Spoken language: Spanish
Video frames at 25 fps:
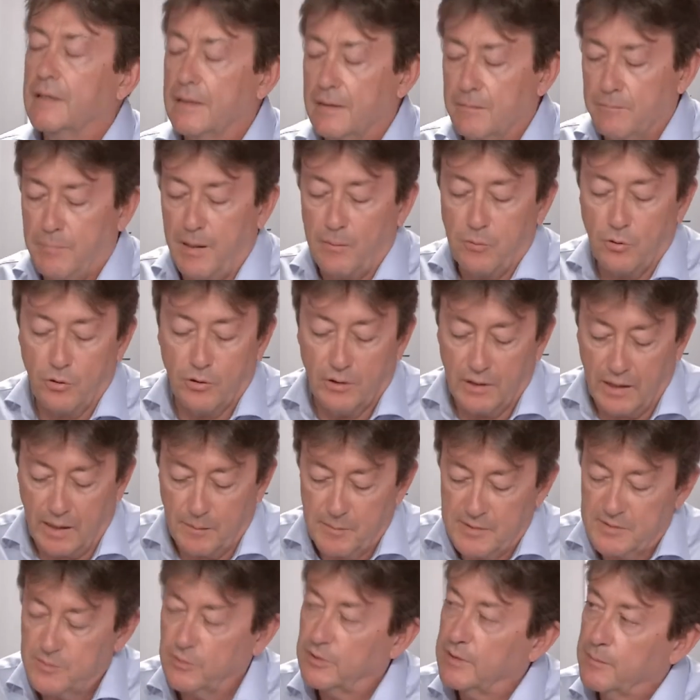Pablo, al
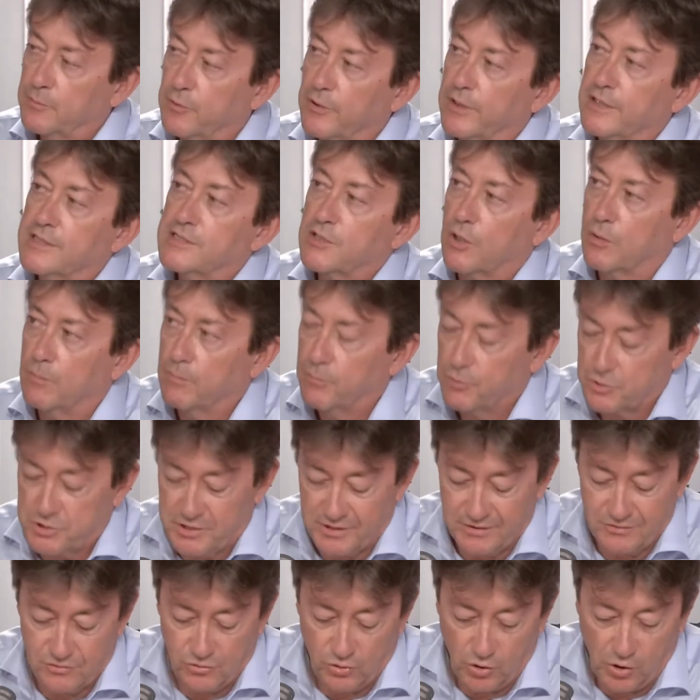mismo tiempo eres
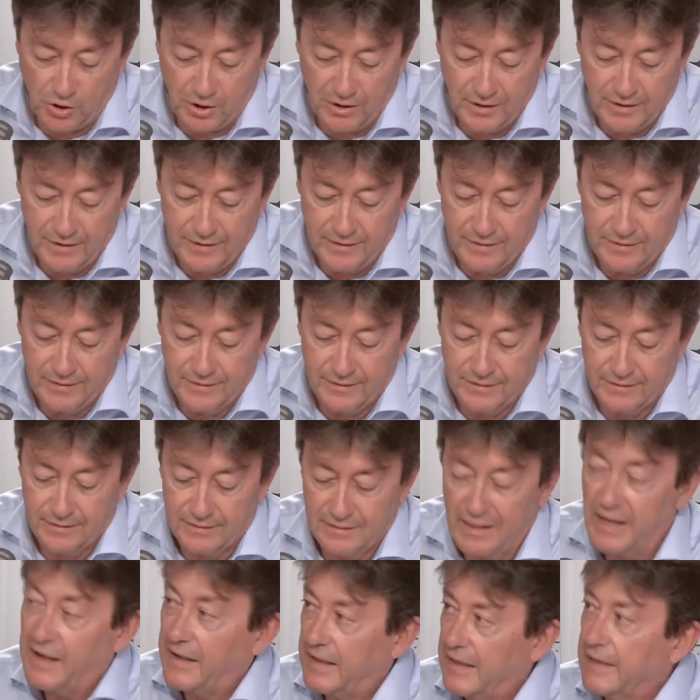compositor, eh,
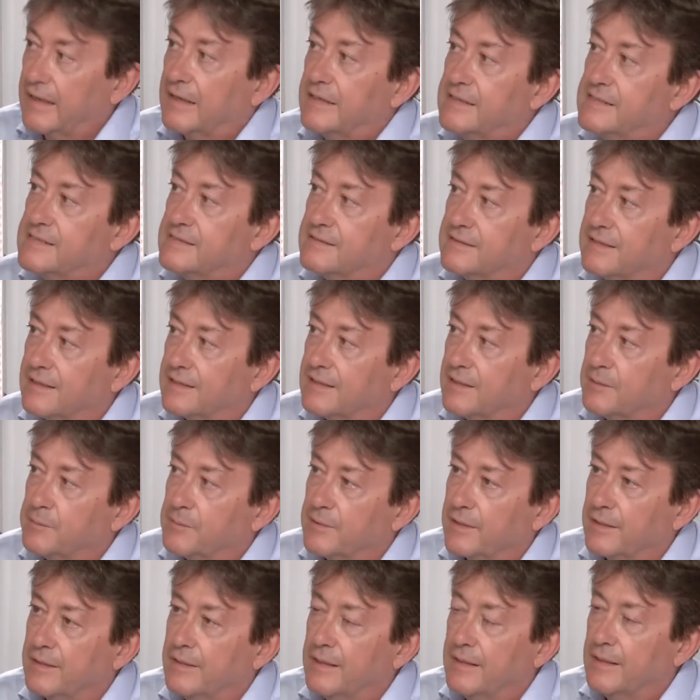arreglista también.